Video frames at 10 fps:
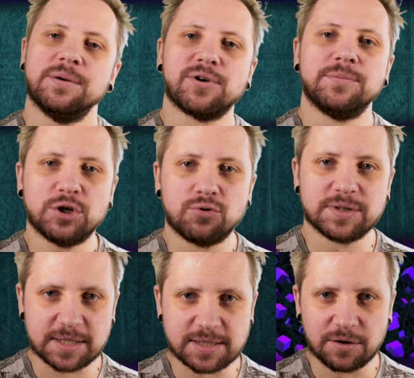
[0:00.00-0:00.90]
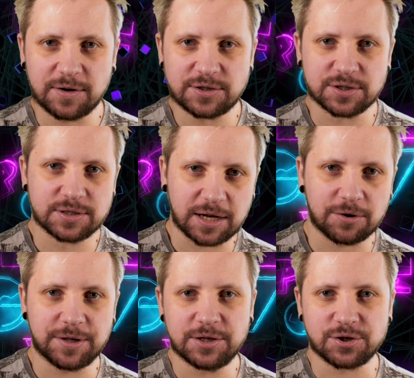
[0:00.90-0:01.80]
nie mogłem nichuj zdecydować, czy
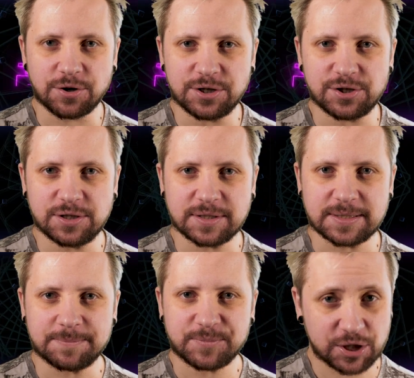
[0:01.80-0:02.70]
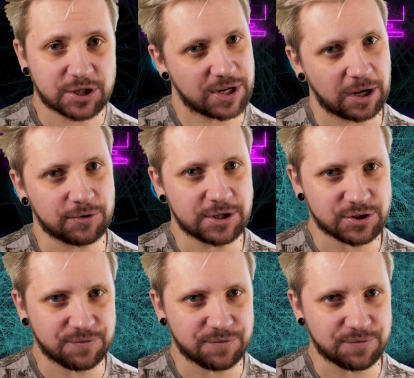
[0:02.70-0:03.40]
Dragon Age Origins, czy też Dragon Age